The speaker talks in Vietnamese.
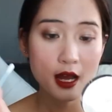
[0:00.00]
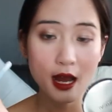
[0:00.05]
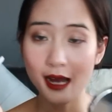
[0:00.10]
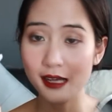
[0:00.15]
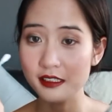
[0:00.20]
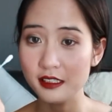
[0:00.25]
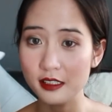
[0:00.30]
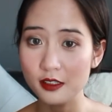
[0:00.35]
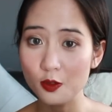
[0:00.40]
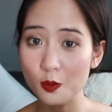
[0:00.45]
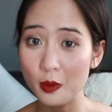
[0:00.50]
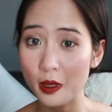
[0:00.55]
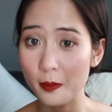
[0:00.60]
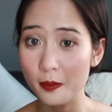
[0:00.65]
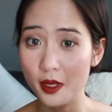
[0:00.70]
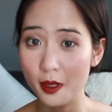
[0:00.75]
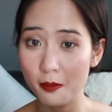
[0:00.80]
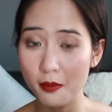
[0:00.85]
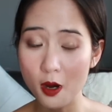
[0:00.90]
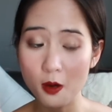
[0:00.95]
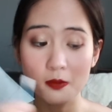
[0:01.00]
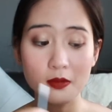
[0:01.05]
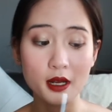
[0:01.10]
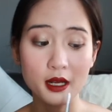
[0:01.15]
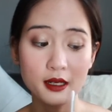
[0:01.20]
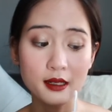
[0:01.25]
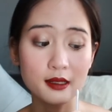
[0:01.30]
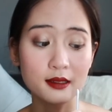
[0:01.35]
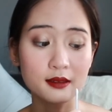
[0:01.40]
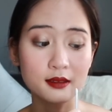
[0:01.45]
Hà sẽ dùng cái miếng bông
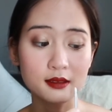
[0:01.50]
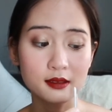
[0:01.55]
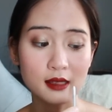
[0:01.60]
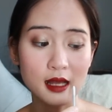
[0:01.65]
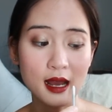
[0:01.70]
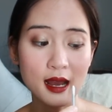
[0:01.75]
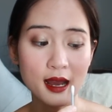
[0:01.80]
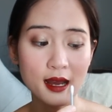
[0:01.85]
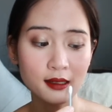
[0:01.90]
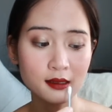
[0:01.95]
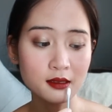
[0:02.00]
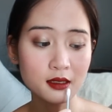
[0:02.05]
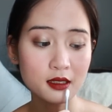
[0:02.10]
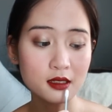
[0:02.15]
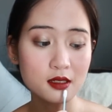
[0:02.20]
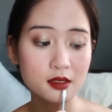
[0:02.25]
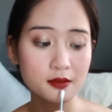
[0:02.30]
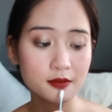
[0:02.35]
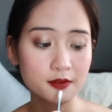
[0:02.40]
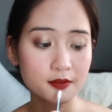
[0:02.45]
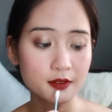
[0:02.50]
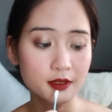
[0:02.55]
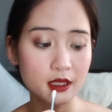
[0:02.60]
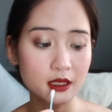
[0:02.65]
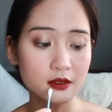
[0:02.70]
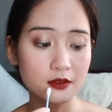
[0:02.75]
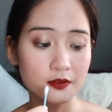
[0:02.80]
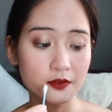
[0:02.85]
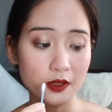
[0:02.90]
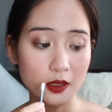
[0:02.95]
này để tán cái đường
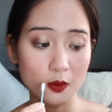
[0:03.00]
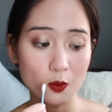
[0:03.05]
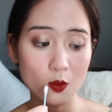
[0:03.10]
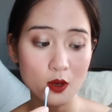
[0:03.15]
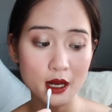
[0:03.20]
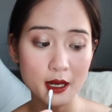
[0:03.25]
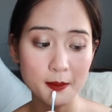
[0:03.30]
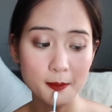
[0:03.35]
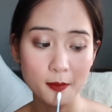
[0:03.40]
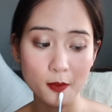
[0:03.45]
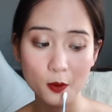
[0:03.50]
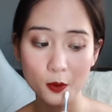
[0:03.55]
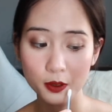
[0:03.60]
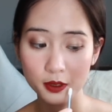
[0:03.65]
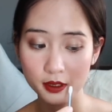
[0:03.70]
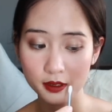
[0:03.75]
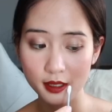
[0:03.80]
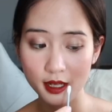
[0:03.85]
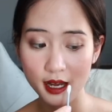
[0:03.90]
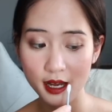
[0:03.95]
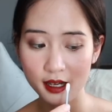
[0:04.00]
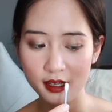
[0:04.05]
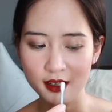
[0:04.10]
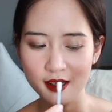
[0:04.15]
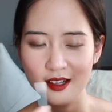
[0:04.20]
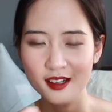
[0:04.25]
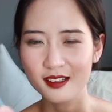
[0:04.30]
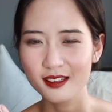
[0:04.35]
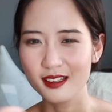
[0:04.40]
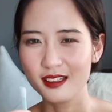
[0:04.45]
viền phía ngoài môi này ra,
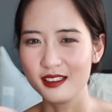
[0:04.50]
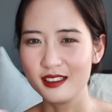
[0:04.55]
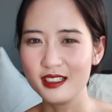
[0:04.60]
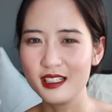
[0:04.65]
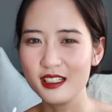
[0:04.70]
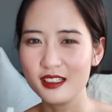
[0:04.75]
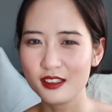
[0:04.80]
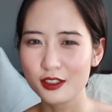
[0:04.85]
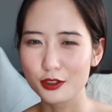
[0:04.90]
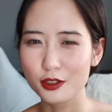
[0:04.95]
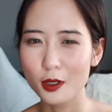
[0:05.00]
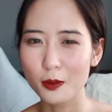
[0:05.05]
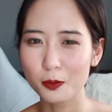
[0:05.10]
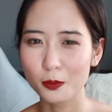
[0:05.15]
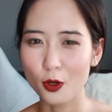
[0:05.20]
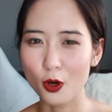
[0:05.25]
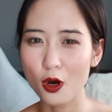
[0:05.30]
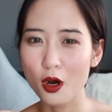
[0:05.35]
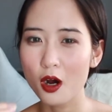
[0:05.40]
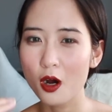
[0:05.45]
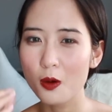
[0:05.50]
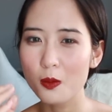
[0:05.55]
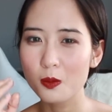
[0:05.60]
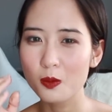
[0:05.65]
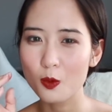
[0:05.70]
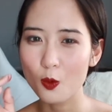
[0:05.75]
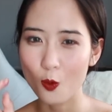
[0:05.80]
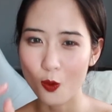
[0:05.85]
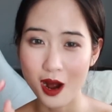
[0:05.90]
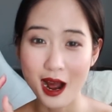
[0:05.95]
để nhìn trông nó
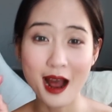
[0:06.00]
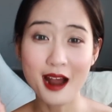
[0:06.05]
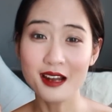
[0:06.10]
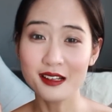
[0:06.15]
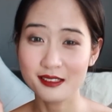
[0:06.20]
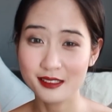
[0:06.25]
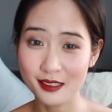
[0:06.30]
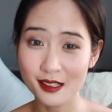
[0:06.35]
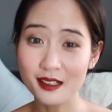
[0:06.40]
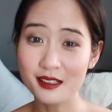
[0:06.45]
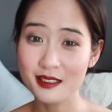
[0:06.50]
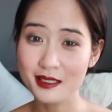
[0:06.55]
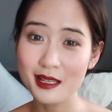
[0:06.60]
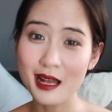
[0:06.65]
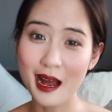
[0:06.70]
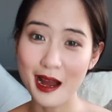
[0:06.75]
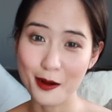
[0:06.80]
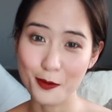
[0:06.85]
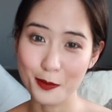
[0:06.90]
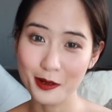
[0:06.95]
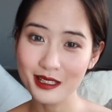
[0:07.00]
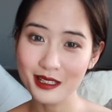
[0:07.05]
không quá là sắc sảo